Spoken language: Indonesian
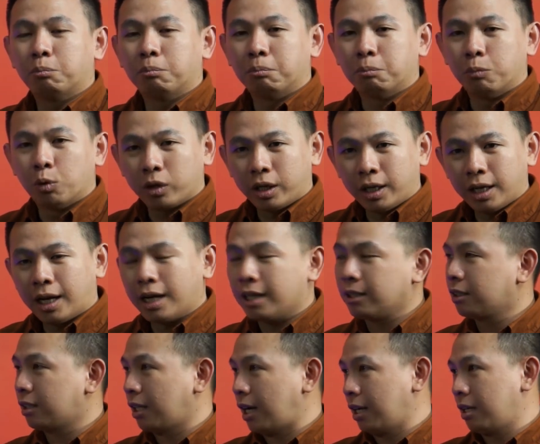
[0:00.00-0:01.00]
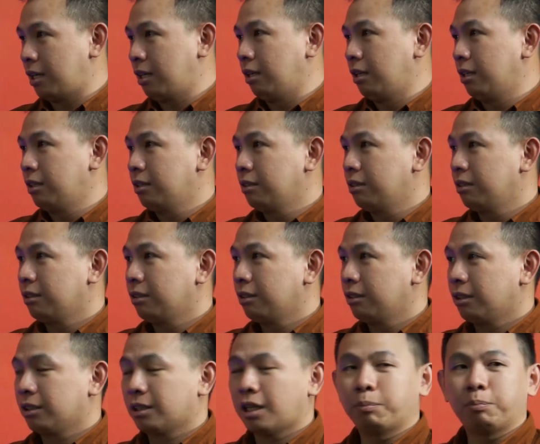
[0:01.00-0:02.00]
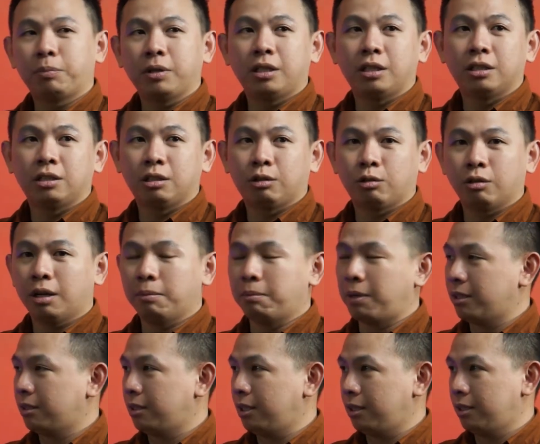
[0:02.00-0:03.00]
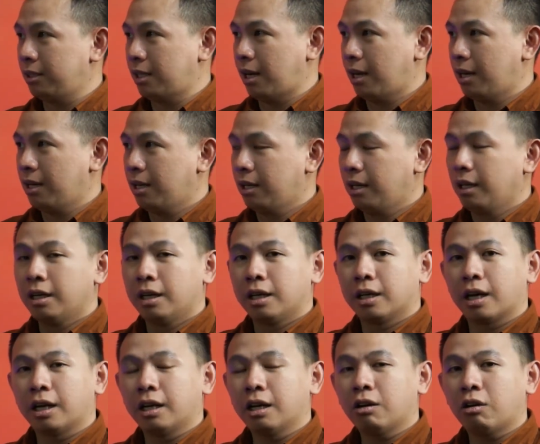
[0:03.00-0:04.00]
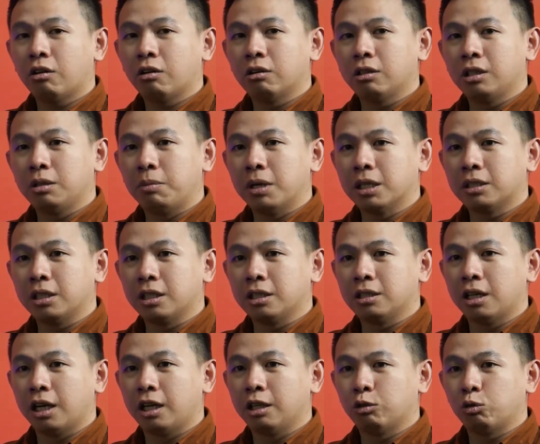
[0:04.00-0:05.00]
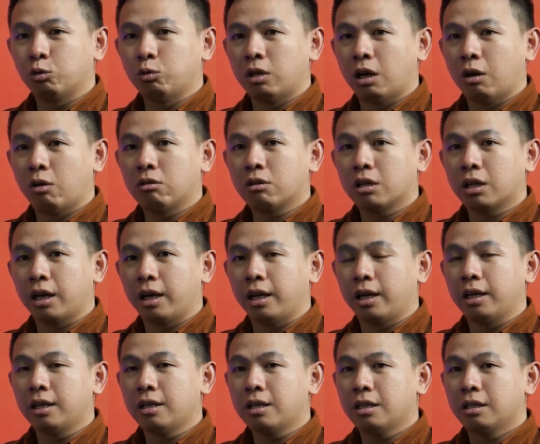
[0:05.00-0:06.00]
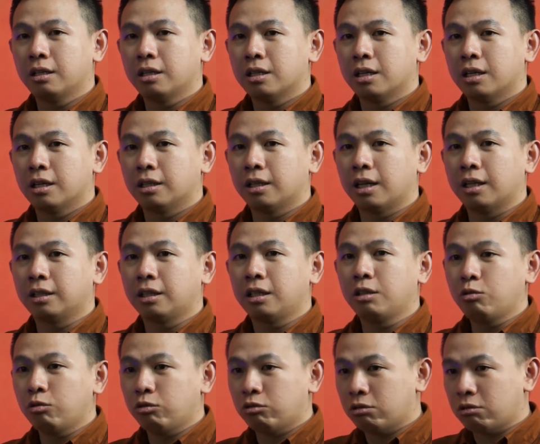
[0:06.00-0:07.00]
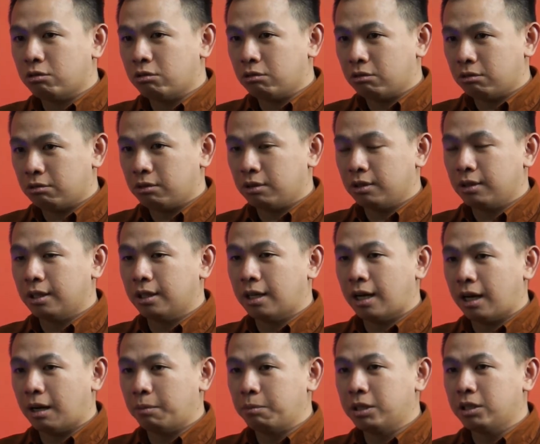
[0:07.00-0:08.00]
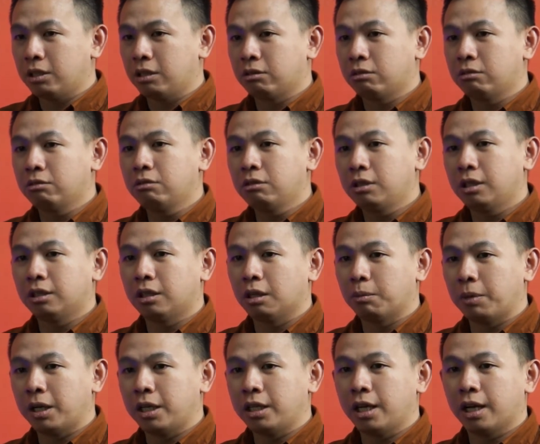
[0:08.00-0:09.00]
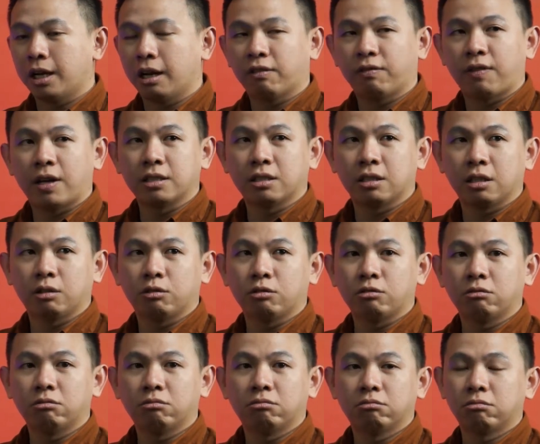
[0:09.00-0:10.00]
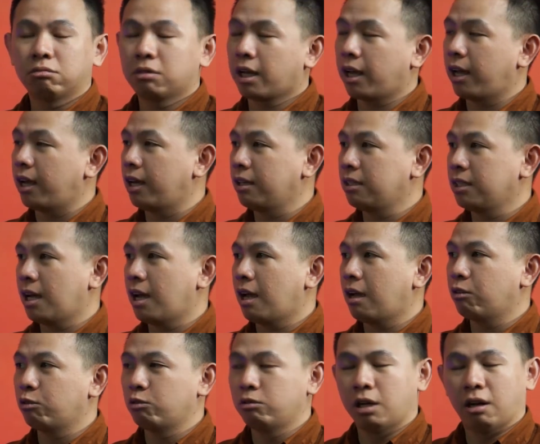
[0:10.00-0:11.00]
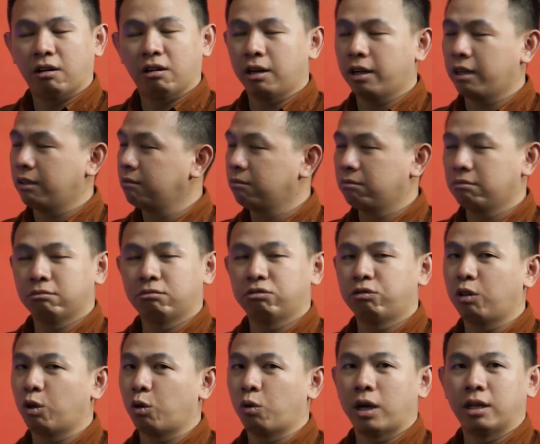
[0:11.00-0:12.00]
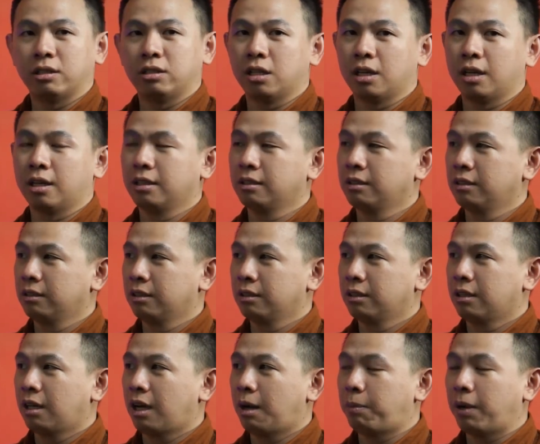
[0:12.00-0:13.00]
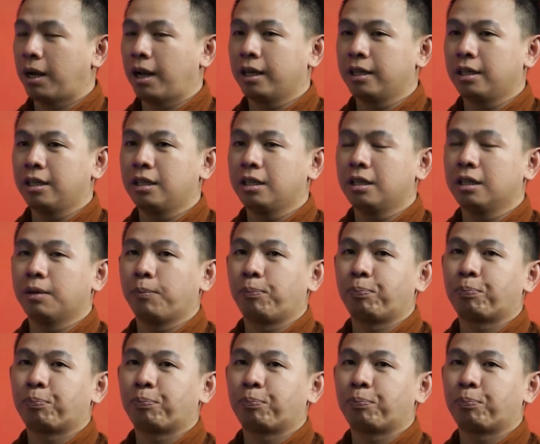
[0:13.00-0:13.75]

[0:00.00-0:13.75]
mungkin akan struggle, hmm. tapi disitulah basicnya. Karena kalau di basicnya itu udah oke, okay, nanti untuk habis itu intermediate advance itu kayaknya udah flow aja. Hmm. Apalagi